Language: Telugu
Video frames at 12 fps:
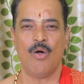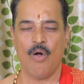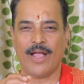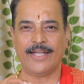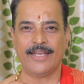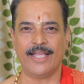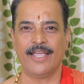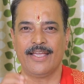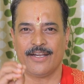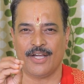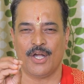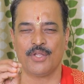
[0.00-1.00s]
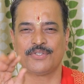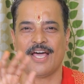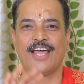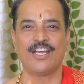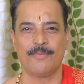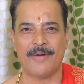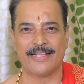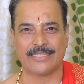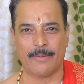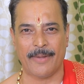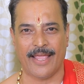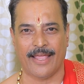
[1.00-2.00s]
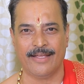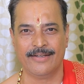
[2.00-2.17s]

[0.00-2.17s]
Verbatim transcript: ఒకటికి రెండుసార్లు మాత్రమే